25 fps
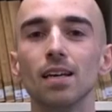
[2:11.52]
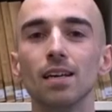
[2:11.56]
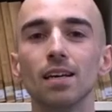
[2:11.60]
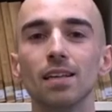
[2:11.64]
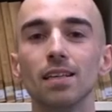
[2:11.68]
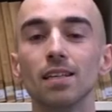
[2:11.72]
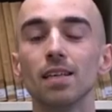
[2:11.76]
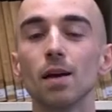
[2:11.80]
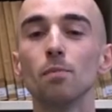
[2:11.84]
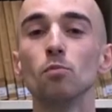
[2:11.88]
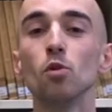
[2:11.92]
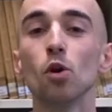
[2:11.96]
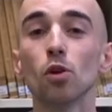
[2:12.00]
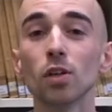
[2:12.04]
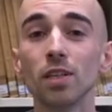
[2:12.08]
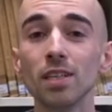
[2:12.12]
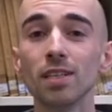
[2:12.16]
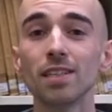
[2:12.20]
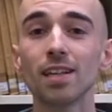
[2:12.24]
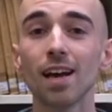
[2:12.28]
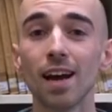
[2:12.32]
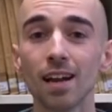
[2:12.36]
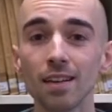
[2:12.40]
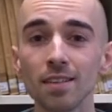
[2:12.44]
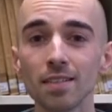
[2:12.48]
Ich habe noch
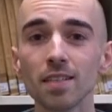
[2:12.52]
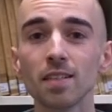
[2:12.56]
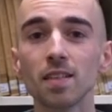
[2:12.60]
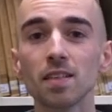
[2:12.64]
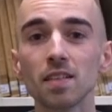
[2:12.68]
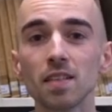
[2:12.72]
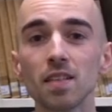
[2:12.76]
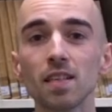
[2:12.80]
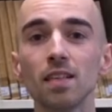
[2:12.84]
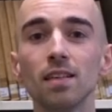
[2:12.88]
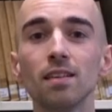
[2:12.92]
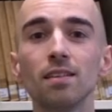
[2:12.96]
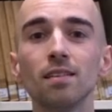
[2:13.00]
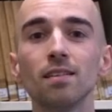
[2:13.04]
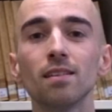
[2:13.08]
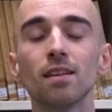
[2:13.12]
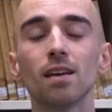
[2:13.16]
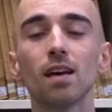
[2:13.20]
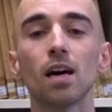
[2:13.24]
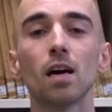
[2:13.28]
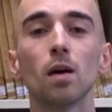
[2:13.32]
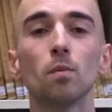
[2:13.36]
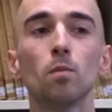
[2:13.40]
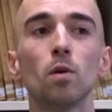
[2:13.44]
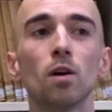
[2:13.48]
nicht alles
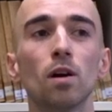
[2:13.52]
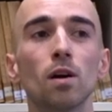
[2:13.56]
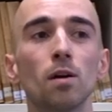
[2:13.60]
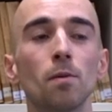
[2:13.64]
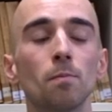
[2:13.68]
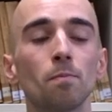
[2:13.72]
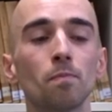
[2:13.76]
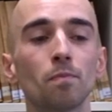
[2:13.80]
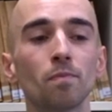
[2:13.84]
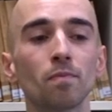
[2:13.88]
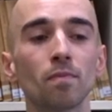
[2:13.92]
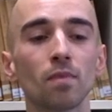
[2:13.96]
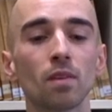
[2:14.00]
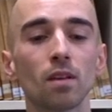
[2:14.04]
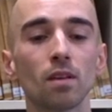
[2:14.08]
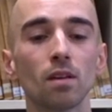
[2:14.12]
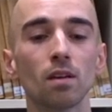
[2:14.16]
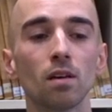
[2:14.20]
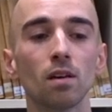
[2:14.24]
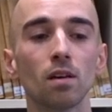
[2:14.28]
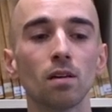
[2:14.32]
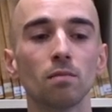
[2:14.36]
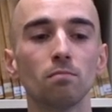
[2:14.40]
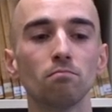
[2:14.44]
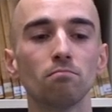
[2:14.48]
gesehen, aber
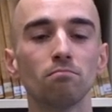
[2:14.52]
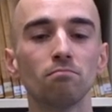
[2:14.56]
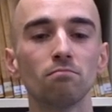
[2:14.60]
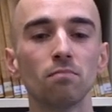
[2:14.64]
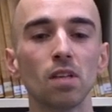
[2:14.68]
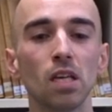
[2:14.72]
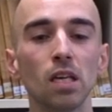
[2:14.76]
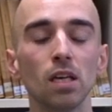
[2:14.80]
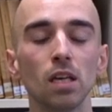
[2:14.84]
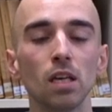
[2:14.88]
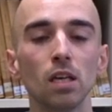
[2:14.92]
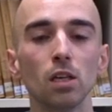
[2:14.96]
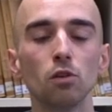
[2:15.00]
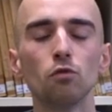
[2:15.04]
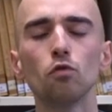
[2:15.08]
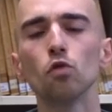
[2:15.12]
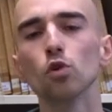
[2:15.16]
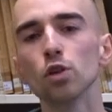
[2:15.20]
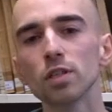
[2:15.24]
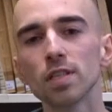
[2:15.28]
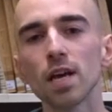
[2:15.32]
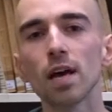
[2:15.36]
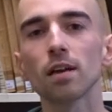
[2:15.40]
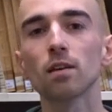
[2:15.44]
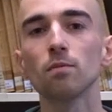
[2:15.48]
ähm, ich
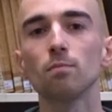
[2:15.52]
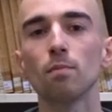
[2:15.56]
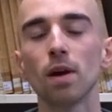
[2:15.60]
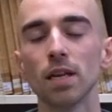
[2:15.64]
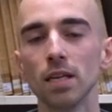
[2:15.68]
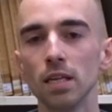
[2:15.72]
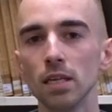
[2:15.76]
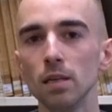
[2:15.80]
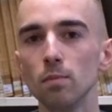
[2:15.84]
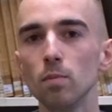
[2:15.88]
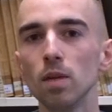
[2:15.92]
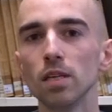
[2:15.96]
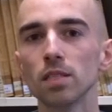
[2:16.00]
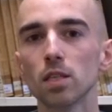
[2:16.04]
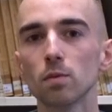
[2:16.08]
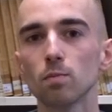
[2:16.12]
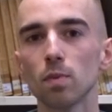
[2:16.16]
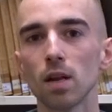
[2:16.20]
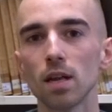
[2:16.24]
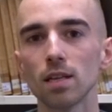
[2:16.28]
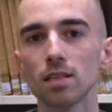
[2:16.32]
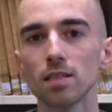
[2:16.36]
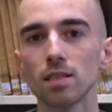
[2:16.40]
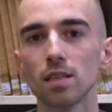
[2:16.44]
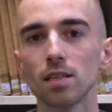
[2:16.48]
würde sagen, mein
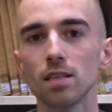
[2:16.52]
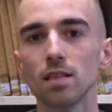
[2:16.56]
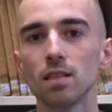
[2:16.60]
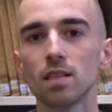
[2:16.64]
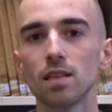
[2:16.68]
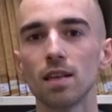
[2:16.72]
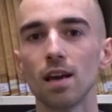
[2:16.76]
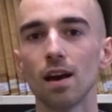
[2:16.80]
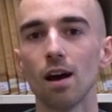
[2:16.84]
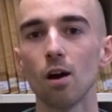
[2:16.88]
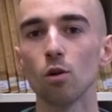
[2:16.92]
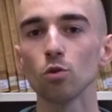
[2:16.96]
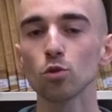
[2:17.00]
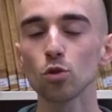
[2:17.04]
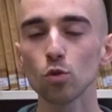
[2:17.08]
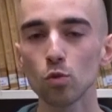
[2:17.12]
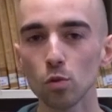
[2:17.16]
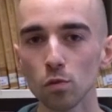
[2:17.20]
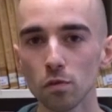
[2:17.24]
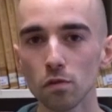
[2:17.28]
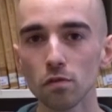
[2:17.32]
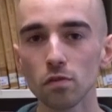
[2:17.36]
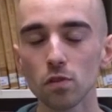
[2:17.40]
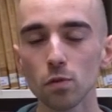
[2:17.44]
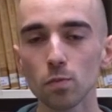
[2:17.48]
Lieblingsplatz ist der
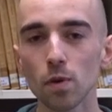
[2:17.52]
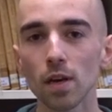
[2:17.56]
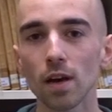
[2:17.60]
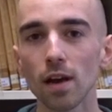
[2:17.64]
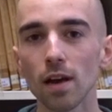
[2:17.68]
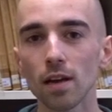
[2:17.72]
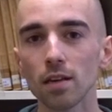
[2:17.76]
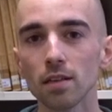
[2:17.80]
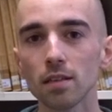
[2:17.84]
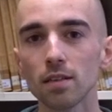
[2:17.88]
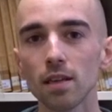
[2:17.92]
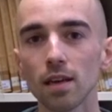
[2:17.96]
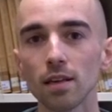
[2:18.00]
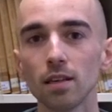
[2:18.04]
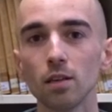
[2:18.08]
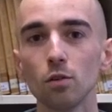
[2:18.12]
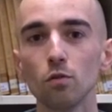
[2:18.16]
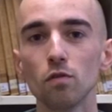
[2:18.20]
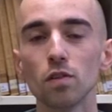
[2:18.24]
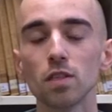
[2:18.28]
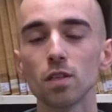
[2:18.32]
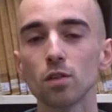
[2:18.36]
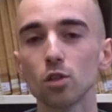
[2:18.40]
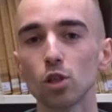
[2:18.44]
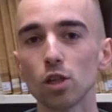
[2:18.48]
Auskunftsbereich der
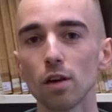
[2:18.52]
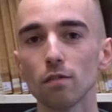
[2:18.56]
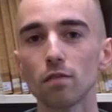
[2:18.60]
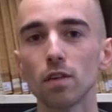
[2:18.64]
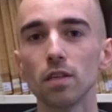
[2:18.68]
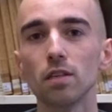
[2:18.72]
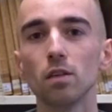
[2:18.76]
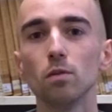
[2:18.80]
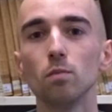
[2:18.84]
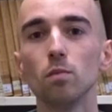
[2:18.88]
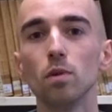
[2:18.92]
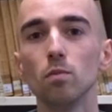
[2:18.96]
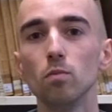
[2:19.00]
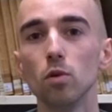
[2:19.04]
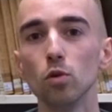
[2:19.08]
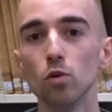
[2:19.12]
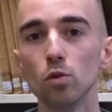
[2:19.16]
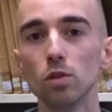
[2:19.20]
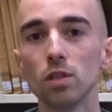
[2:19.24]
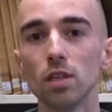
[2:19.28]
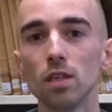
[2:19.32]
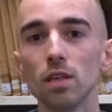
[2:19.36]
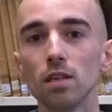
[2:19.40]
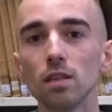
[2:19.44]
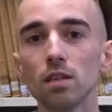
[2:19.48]
Geowissenschaftlichen
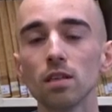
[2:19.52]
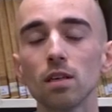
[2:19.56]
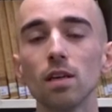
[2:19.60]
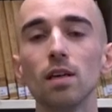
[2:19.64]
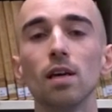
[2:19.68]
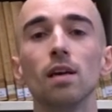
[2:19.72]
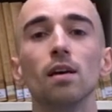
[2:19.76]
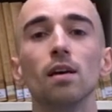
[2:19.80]
Bibliothek.